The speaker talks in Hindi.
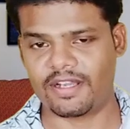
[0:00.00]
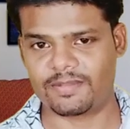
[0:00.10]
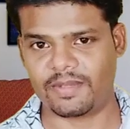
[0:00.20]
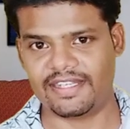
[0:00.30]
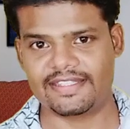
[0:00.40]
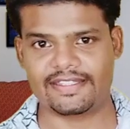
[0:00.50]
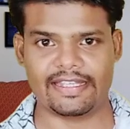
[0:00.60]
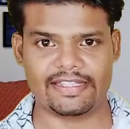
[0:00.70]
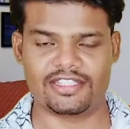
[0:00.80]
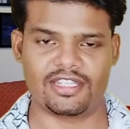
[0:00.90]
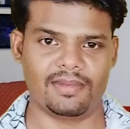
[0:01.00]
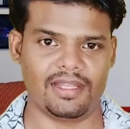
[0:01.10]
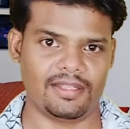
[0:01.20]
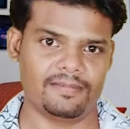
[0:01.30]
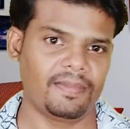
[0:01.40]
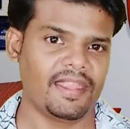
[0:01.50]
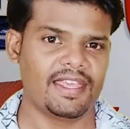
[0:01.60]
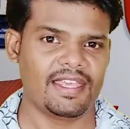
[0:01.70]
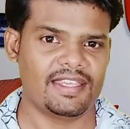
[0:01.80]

पाँच पॉइंट सात इंच की मिलेगी